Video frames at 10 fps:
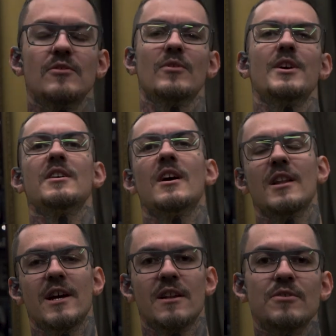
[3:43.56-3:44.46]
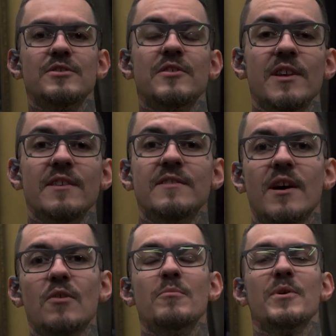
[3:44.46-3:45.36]
Isso aí, galera. Hoje vocês
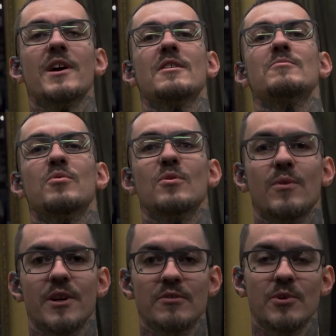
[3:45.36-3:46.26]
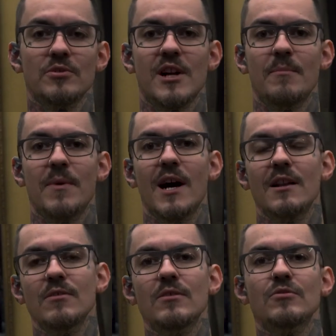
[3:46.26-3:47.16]
acompanharam um pouco aí do meu
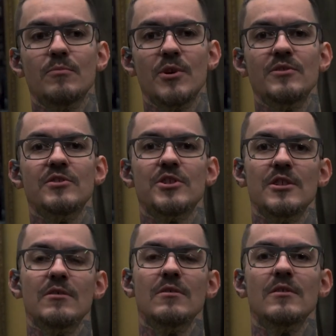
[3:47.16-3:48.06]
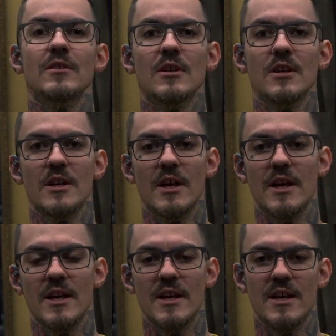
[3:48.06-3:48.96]
trabalho, do meu estilo.
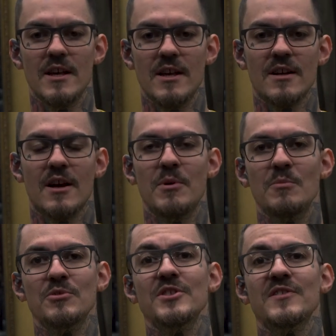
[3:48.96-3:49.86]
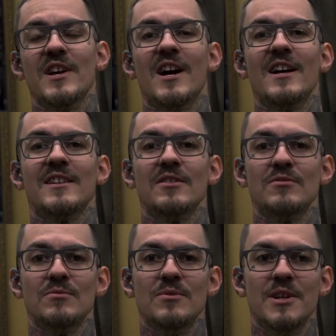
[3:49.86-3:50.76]
É, acabamos de encerrar a
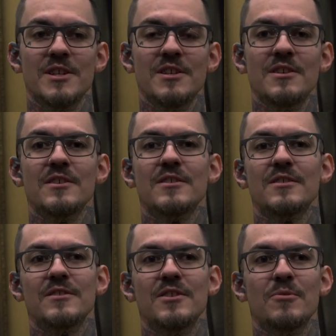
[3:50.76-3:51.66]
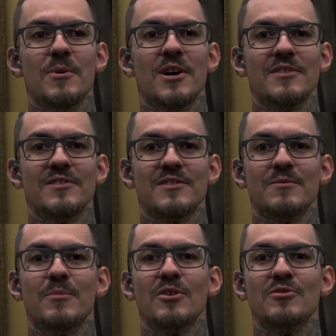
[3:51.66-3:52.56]
tatu aí, deu umas,
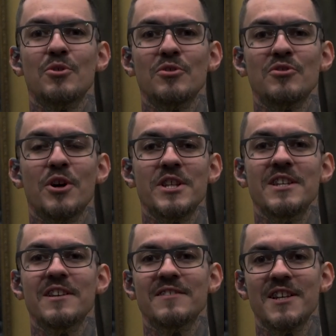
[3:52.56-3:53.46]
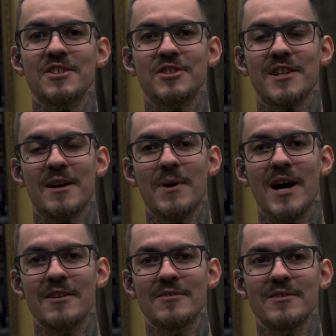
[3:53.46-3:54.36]
umas 12 horinhas aí de
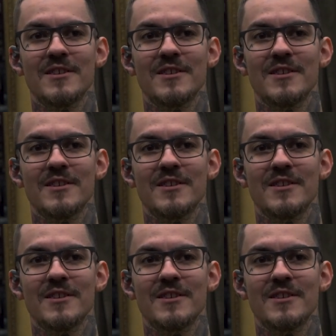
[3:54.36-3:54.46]
trabalho.